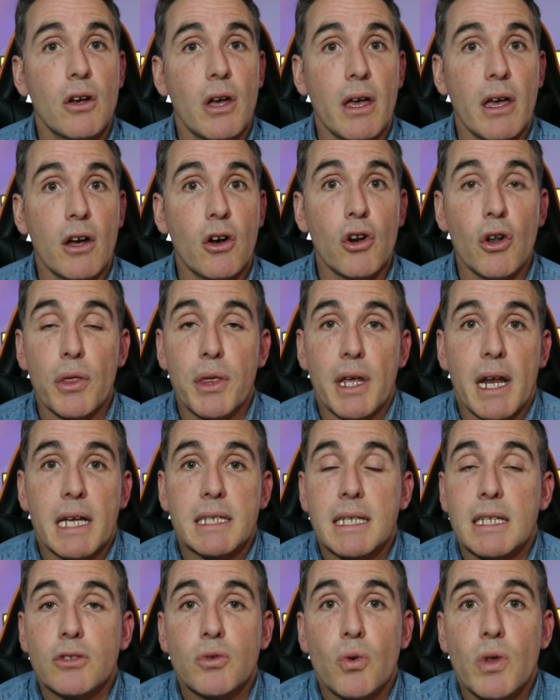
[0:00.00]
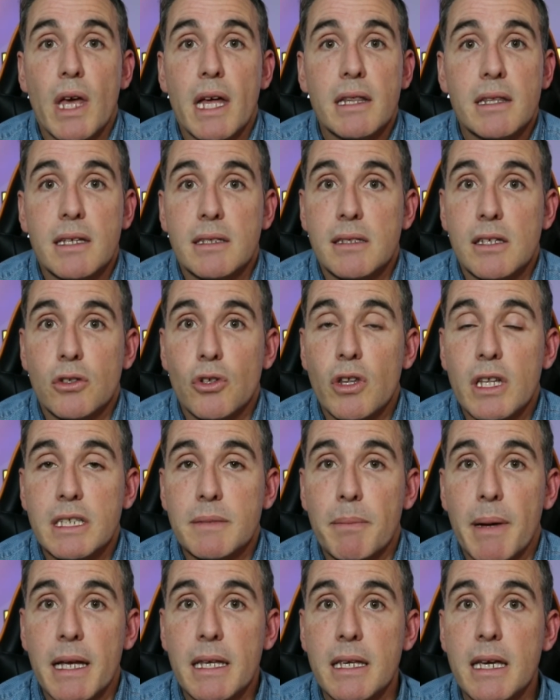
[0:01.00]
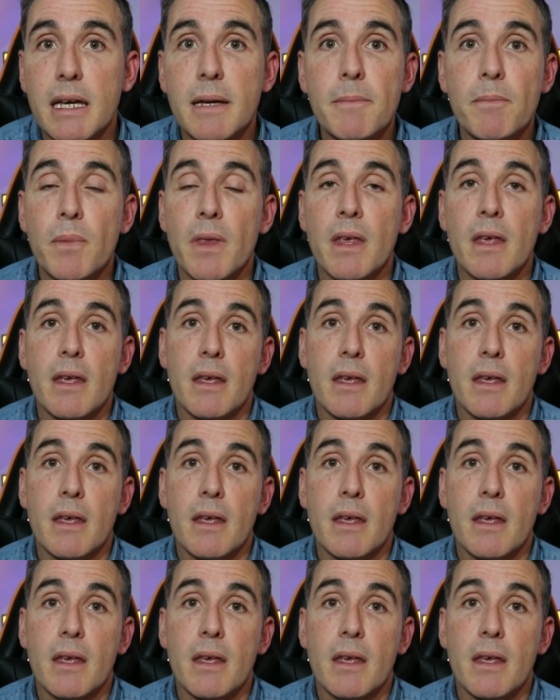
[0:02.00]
eh, conocerás a estudiantes de toda España,